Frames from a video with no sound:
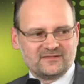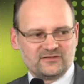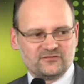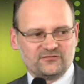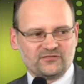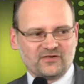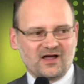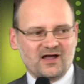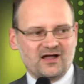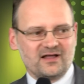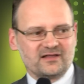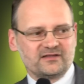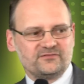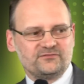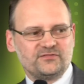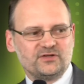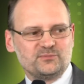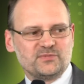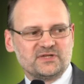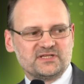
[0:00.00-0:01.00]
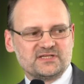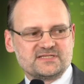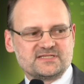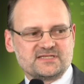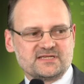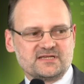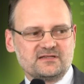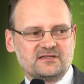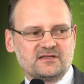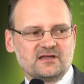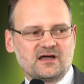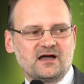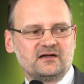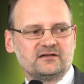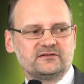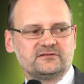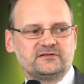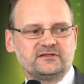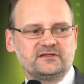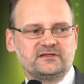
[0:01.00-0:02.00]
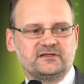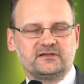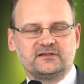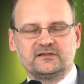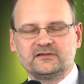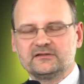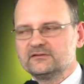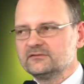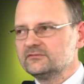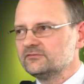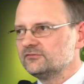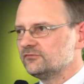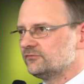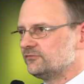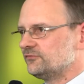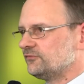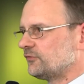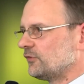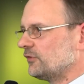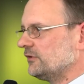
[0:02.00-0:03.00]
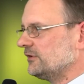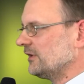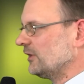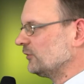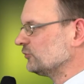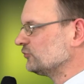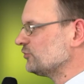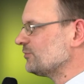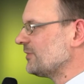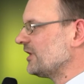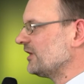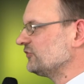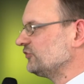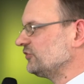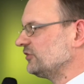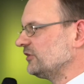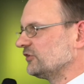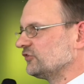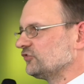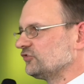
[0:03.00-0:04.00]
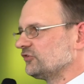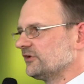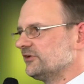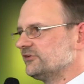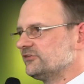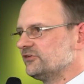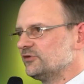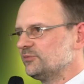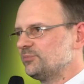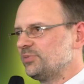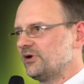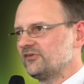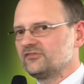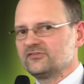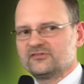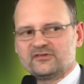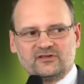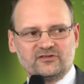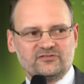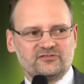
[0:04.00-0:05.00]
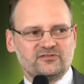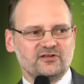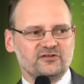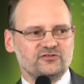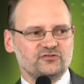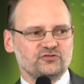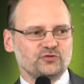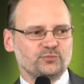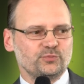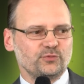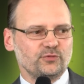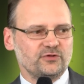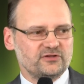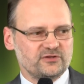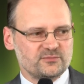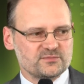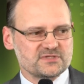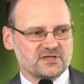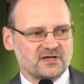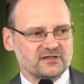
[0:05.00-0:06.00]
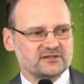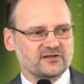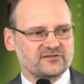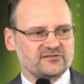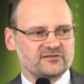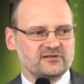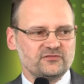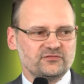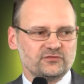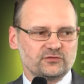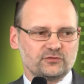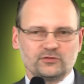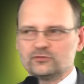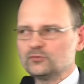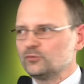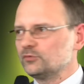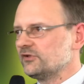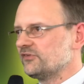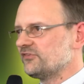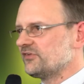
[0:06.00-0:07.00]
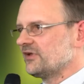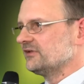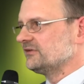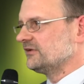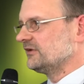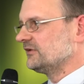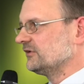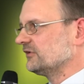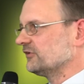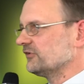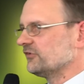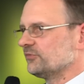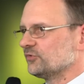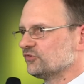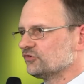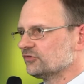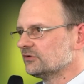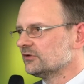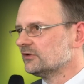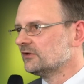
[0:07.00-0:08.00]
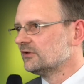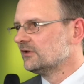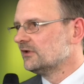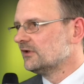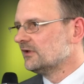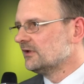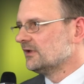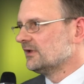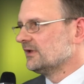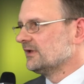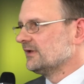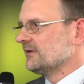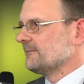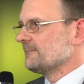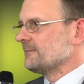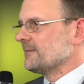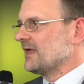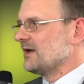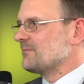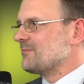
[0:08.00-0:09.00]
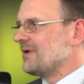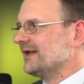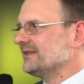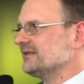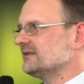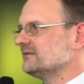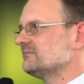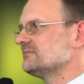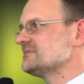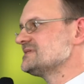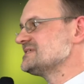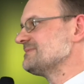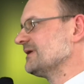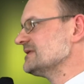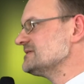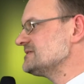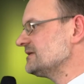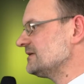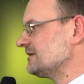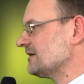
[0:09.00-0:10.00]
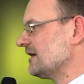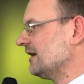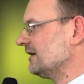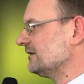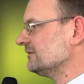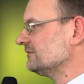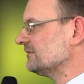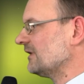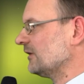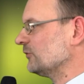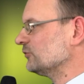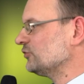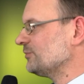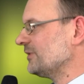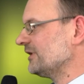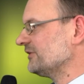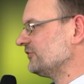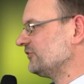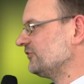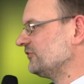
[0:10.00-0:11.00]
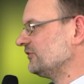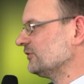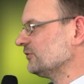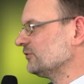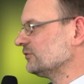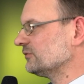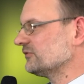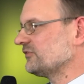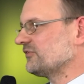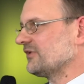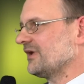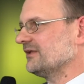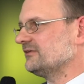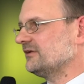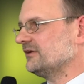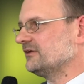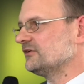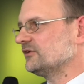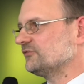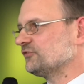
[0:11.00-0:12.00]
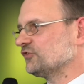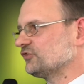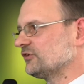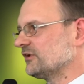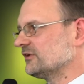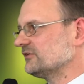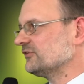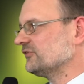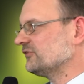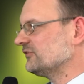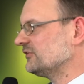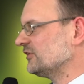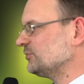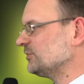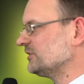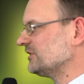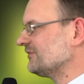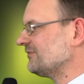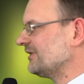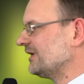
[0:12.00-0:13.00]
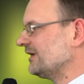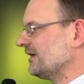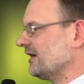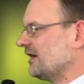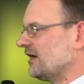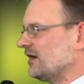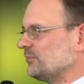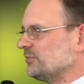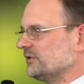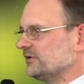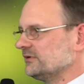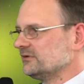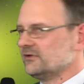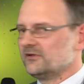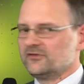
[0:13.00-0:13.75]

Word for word: Die Frage, wird man in zehn Jahren die vollautomatisch hergestellte, passende ästhetische Brücke dem Zahnarzt liefern können, ohne Zahntechniker dazwischen? Nach meinen 20 Jahren Automatisierung, Zahntechnikverständnis, die ich mittlerweile habe,